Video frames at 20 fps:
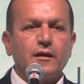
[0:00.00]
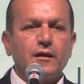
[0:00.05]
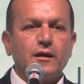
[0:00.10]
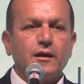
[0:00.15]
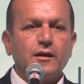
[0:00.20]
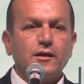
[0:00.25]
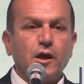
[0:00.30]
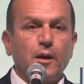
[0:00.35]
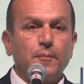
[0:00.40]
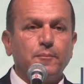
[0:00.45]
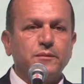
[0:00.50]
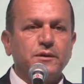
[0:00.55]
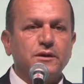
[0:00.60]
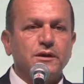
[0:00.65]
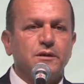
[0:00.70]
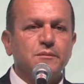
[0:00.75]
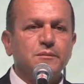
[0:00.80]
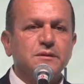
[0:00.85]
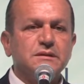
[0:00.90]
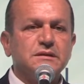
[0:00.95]

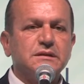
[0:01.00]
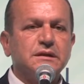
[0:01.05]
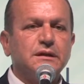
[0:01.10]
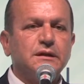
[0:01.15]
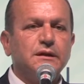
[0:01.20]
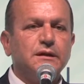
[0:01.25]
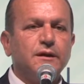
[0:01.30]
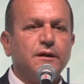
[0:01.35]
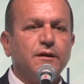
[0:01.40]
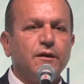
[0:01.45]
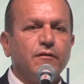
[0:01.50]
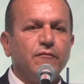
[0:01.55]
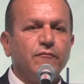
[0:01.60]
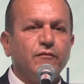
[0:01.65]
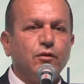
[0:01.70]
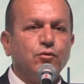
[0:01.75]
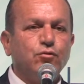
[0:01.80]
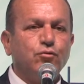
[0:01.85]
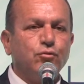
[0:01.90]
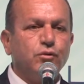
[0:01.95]
yaptığımızı ve
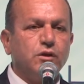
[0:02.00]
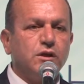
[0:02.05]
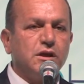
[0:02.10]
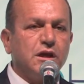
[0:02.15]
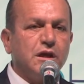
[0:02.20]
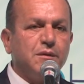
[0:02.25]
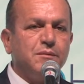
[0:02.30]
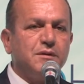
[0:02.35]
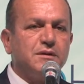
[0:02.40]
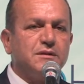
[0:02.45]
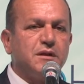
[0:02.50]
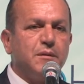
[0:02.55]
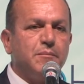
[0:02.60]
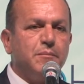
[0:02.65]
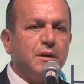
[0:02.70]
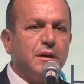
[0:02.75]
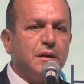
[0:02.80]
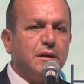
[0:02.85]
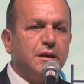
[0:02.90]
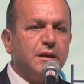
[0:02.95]
Türkiye'mizle
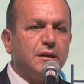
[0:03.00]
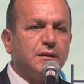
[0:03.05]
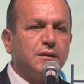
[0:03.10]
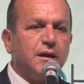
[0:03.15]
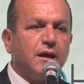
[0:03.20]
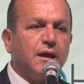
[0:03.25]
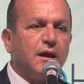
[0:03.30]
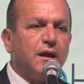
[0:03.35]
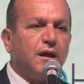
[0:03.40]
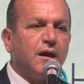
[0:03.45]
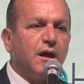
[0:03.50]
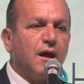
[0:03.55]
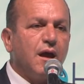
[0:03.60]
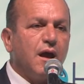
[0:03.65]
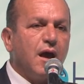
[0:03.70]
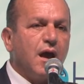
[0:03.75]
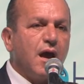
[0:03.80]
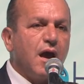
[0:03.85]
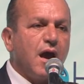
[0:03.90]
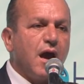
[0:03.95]
birlikte
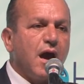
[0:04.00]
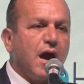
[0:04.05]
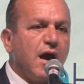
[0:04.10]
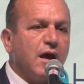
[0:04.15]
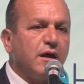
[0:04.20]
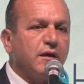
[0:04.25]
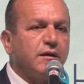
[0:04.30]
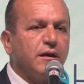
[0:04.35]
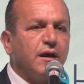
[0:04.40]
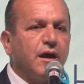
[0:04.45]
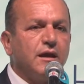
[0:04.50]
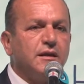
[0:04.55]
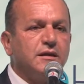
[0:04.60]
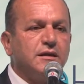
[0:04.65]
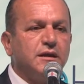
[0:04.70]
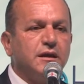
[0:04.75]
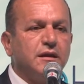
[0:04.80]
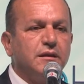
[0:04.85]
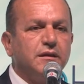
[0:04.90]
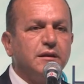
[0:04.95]
her
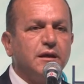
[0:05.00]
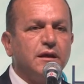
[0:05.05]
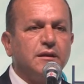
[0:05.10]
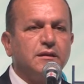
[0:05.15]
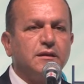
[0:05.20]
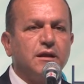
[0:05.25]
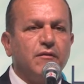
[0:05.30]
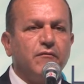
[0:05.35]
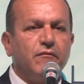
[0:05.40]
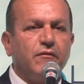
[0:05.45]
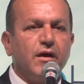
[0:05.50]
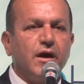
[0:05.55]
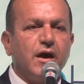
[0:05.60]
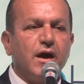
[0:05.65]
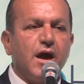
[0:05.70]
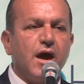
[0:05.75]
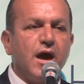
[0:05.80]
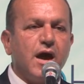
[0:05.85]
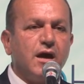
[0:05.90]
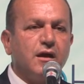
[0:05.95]
etkinlikte ve
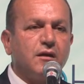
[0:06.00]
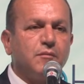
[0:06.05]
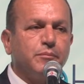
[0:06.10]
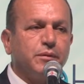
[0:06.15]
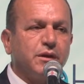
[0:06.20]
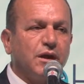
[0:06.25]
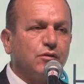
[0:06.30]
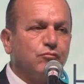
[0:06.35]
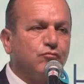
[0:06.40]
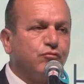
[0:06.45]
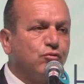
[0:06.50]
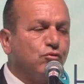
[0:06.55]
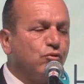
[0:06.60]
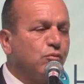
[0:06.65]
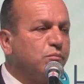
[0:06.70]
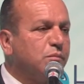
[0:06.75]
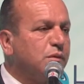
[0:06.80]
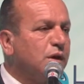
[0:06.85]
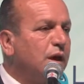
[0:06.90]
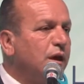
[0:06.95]
her
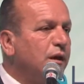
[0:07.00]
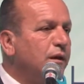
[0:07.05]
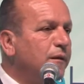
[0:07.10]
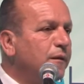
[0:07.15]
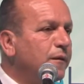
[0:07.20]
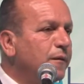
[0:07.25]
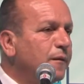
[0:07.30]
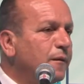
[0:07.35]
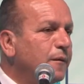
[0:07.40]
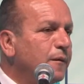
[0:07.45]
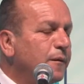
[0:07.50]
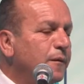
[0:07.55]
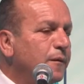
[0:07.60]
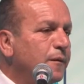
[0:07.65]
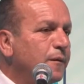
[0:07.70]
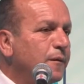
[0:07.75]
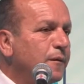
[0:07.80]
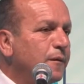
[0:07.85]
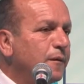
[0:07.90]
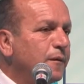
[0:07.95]
platformda
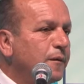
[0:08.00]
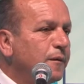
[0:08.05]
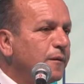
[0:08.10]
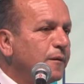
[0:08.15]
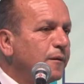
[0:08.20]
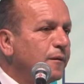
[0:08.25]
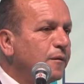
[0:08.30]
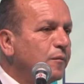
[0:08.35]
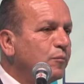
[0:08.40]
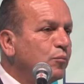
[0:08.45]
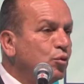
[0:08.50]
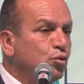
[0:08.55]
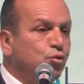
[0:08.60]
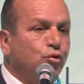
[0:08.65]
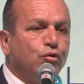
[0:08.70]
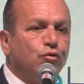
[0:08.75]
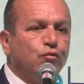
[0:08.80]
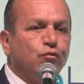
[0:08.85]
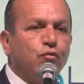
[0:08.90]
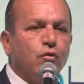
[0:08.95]

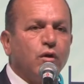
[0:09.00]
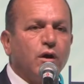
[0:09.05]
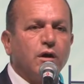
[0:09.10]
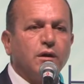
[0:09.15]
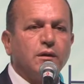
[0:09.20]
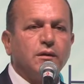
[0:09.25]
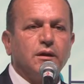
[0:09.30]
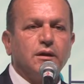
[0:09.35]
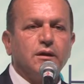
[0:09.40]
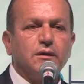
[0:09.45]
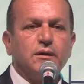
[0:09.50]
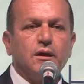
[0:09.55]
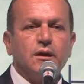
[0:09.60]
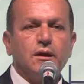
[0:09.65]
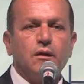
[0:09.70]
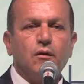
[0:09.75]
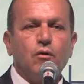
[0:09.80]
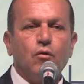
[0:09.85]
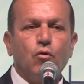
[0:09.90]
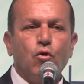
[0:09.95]
bütün
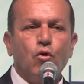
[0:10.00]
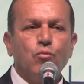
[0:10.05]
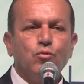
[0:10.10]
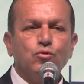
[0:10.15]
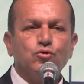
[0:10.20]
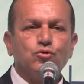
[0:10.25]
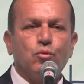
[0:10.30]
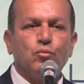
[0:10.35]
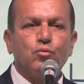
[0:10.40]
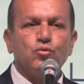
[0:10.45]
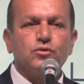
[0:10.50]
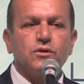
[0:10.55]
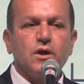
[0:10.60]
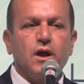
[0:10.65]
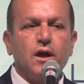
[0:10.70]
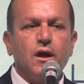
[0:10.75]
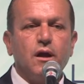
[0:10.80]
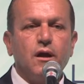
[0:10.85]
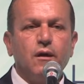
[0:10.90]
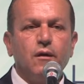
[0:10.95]
fuarlarda omuz
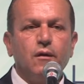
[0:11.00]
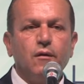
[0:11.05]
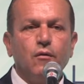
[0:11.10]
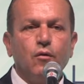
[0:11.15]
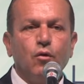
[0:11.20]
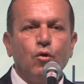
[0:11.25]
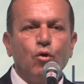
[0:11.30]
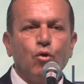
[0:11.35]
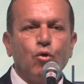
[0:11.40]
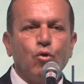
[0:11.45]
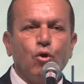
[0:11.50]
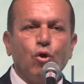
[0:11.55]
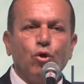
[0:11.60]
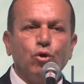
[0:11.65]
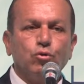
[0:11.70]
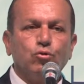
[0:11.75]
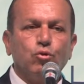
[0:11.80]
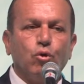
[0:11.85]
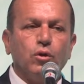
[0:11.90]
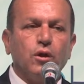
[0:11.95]
omuza
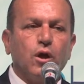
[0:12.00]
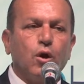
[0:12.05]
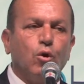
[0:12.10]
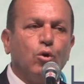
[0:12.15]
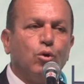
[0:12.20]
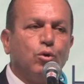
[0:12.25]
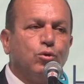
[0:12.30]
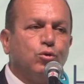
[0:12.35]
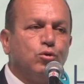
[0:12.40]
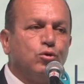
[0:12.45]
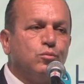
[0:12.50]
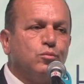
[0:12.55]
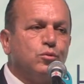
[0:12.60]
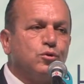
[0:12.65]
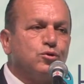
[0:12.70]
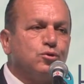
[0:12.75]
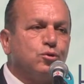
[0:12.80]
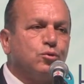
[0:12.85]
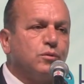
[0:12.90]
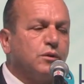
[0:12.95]
kol kola olduğumuzun